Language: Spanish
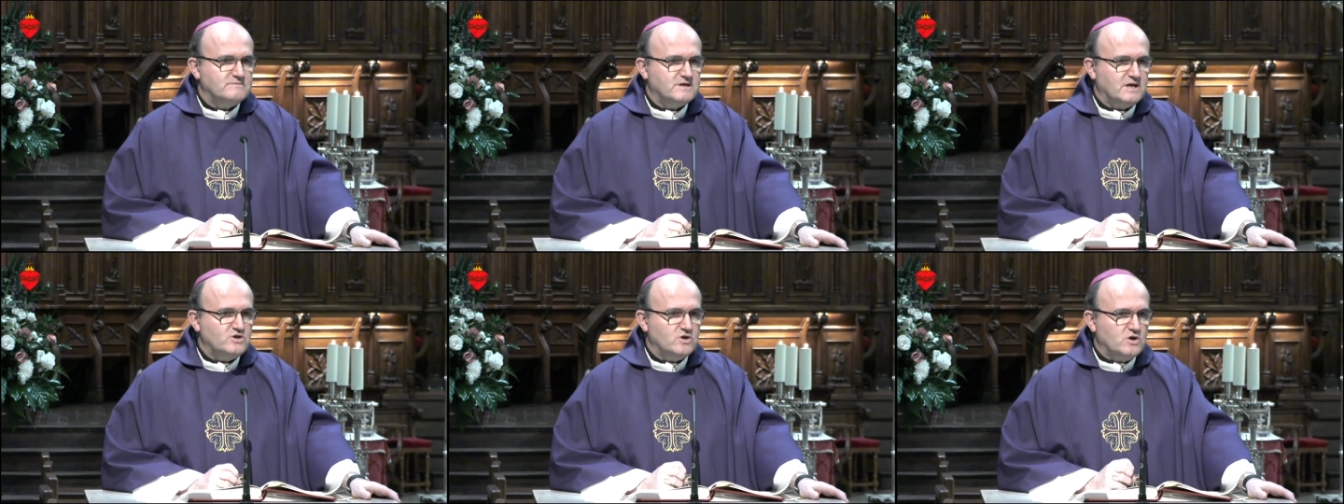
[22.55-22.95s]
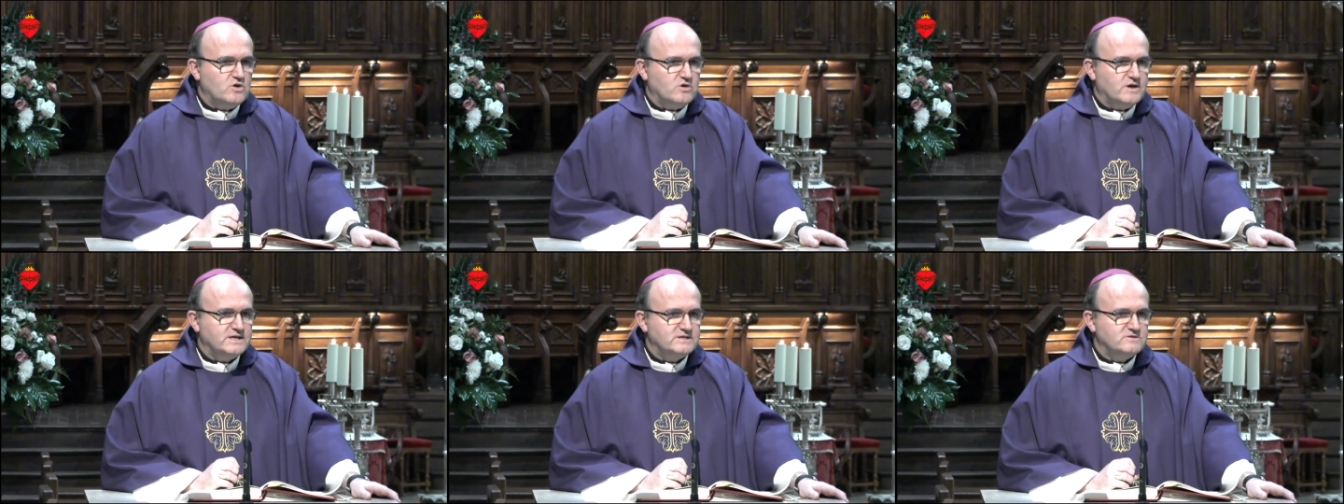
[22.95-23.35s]
que yo
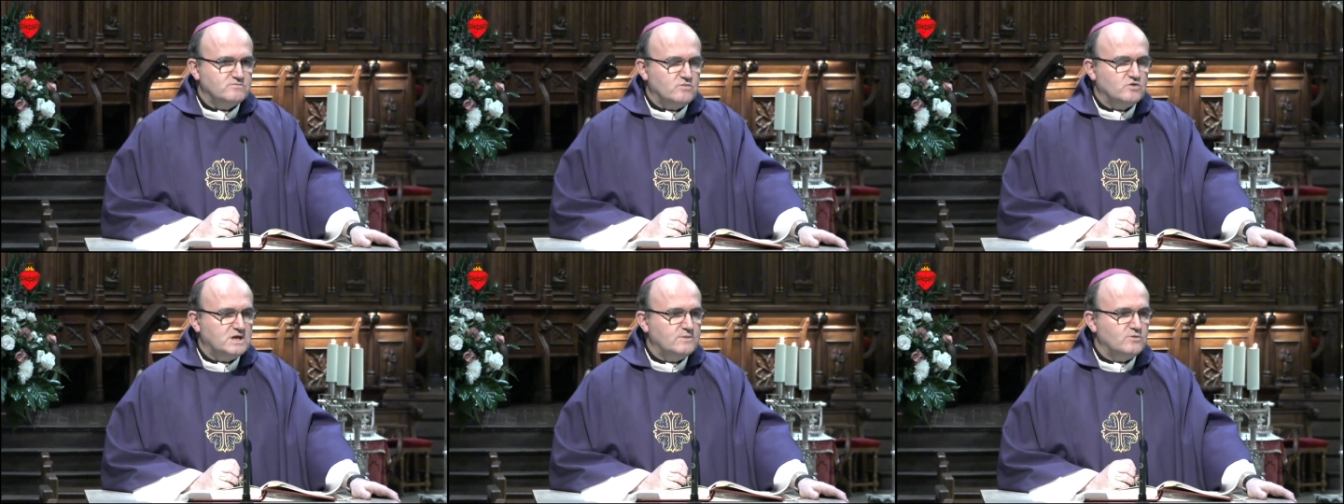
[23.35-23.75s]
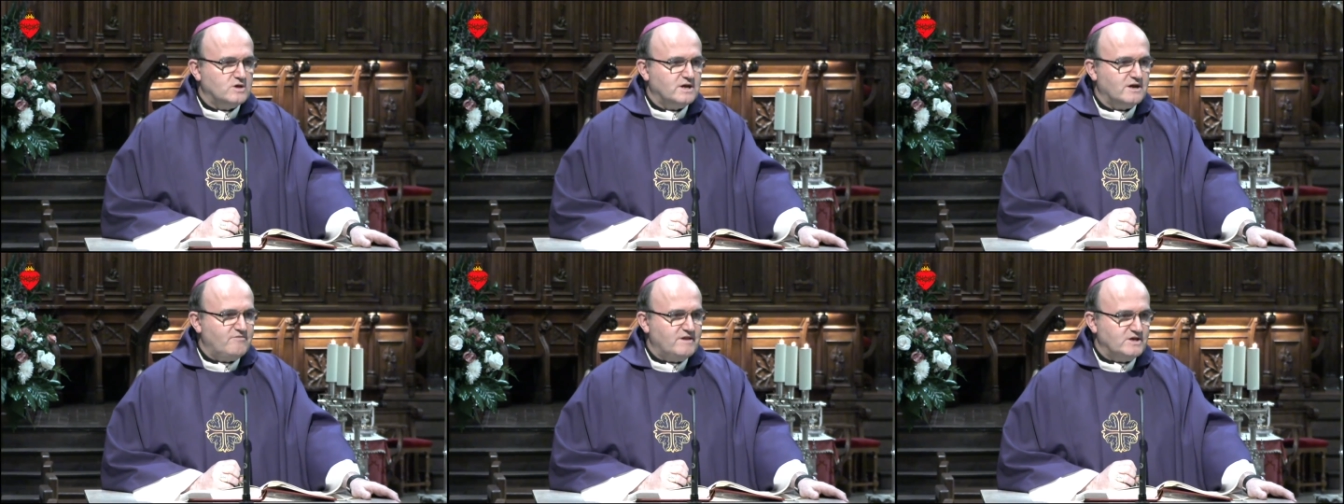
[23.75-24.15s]
creo que es un motivo de
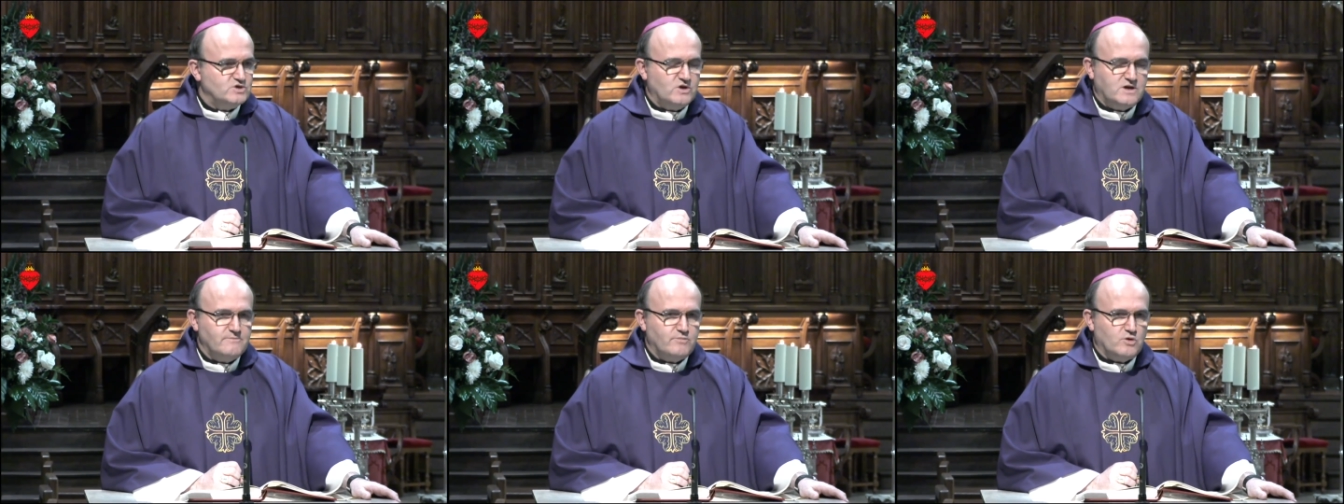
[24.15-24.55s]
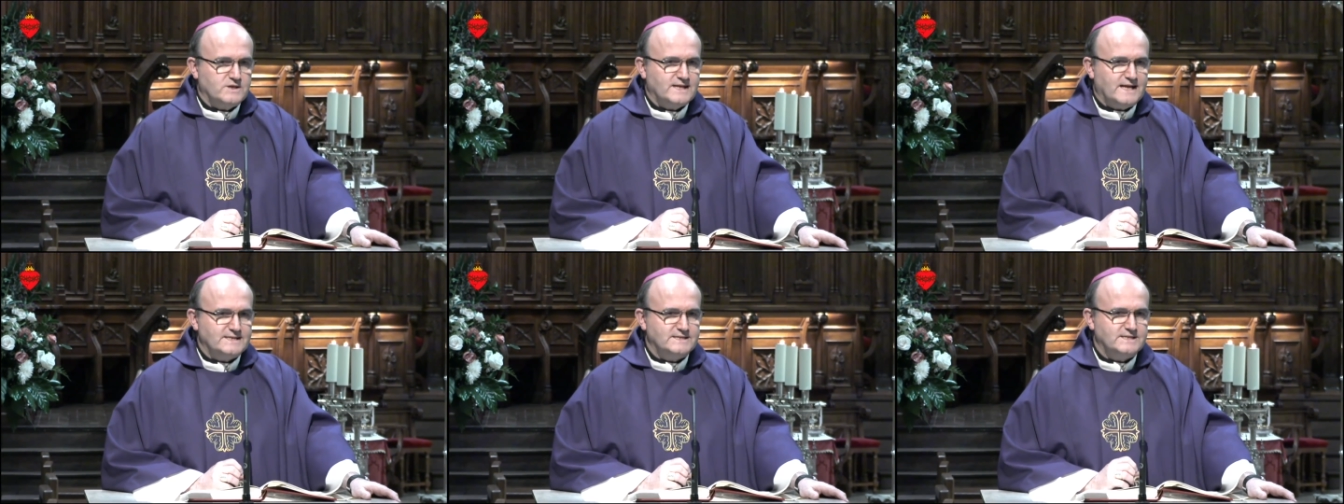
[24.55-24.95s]
reflexión
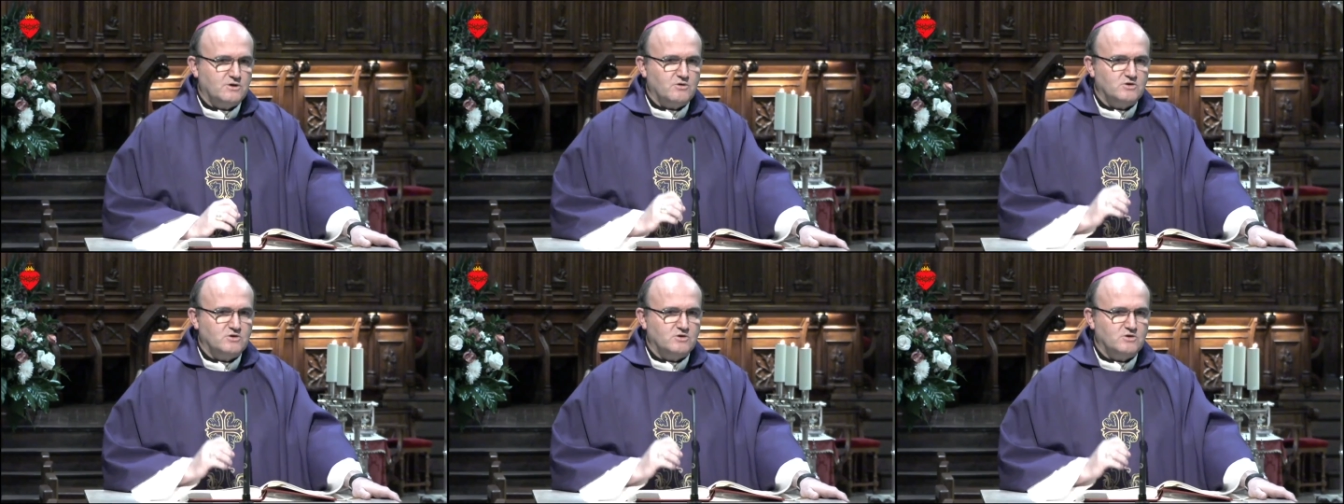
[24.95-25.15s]
importante.